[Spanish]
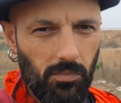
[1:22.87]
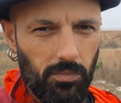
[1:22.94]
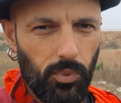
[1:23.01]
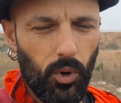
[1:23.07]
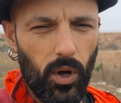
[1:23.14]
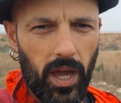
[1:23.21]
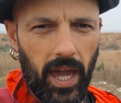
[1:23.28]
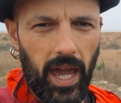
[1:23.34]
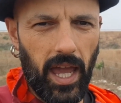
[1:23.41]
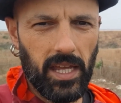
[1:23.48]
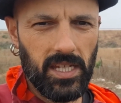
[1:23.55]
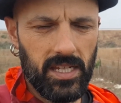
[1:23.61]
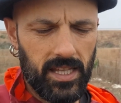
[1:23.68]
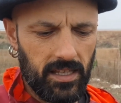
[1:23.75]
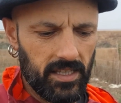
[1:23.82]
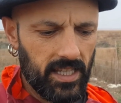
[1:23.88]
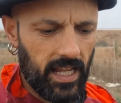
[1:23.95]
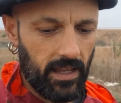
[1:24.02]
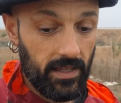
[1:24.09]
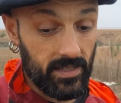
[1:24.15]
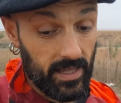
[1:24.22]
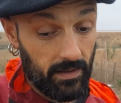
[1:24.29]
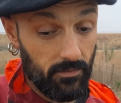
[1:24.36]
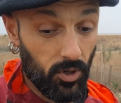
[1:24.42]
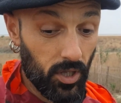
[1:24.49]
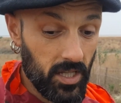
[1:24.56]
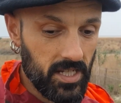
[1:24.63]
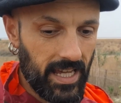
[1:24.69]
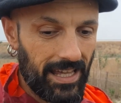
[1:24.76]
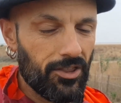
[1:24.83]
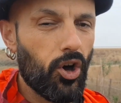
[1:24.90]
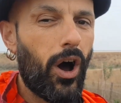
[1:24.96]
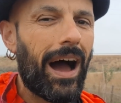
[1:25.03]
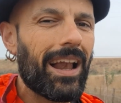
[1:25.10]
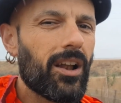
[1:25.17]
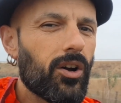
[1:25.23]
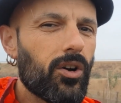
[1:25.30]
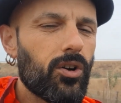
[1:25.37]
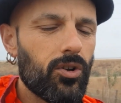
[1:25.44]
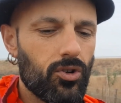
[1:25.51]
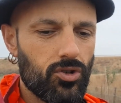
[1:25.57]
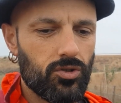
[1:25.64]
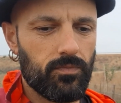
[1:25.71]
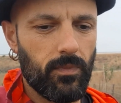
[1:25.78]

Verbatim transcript: pues están, están mordisqueando algo los,